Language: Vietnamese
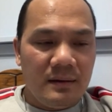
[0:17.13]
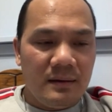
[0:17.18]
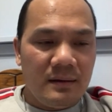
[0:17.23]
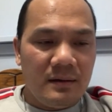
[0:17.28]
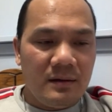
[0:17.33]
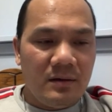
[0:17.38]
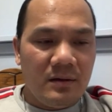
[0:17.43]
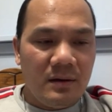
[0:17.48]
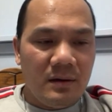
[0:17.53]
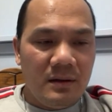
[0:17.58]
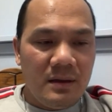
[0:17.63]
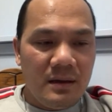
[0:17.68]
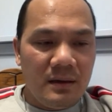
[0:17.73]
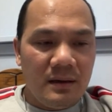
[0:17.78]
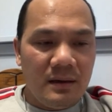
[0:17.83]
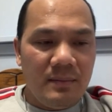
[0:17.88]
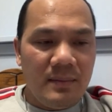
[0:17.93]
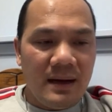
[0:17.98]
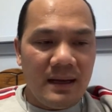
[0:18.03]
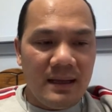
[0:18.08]
có những
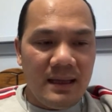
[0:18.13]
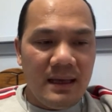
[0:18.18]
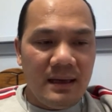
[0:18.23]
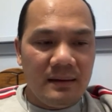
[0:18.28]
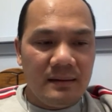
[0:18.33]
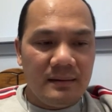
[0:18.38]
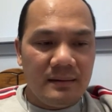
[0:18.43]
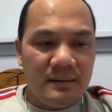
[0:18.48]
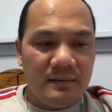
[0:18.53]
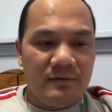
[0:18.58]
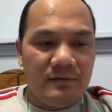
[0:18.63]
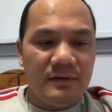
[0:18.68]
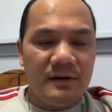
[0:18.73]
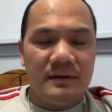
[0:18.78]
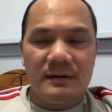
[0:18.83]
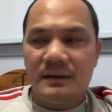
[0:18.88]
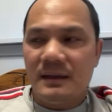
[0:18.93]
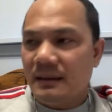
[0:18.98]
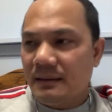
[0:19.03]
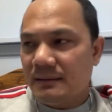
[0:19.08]
cái bài viết phân
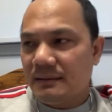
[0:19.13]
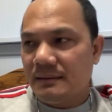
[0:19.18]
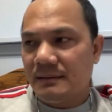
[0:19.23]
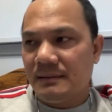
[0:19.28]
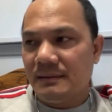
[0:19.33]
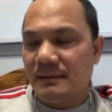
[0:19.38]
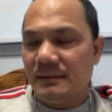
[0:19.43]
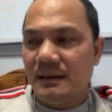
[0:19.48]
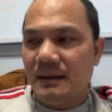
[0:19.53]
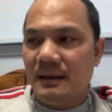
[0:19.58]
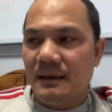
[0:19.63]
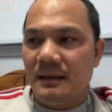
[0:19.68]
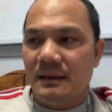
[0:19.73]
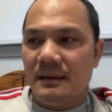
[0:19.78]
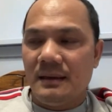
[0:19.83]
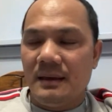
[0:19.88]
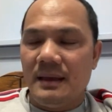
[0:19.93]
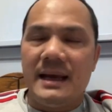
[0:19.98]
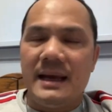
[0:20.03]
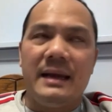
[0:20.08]
tách
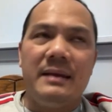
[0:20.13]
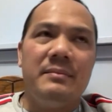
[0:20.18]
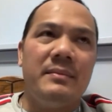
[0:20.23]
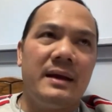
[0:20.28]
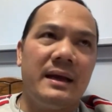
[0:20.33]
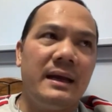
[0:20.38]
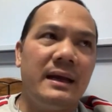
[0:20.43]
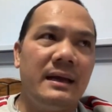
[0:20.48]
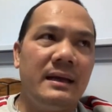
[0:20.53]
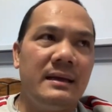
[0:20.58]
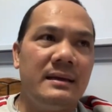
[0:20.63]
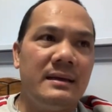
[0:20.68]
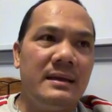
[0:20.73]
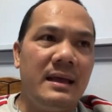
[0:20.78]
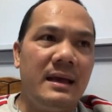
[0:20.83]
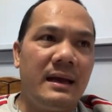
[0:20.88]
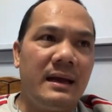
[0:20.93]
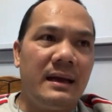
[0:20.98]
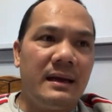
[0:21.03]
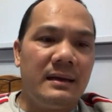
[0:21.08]
giải mã
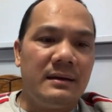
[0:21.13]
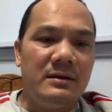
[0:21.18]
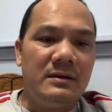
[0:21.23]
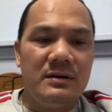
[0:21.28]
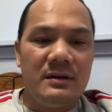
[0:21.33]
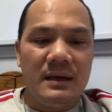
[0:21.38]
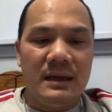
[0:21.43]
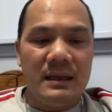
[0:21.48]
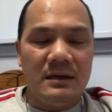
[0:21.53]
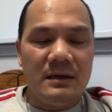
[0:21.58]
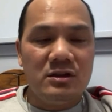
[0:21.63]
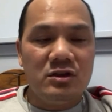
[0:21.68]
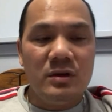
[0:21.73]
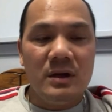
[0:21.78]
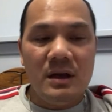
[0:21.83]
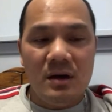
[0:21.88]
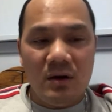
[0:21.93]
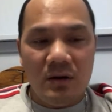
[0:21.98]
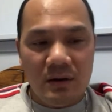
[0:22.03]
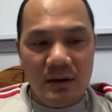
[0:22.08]
và đưa ra những suy
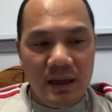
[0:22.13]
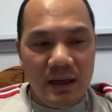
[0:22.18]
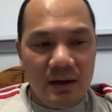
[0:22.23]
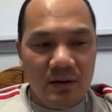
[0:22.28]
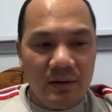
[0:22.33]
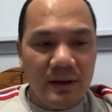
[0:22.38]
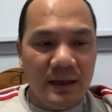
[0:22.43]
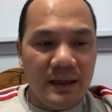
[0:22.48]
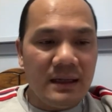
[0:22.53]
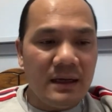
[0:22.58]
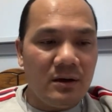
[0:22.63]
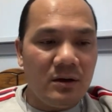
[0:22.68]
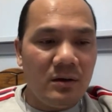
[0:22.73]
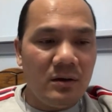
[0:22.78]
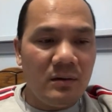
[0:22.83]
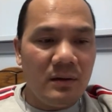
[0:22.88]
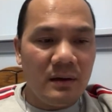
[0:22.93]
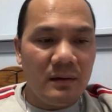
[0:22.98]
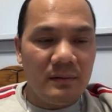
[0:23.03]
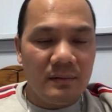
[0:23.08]
đoán về hội nghị thành đô ha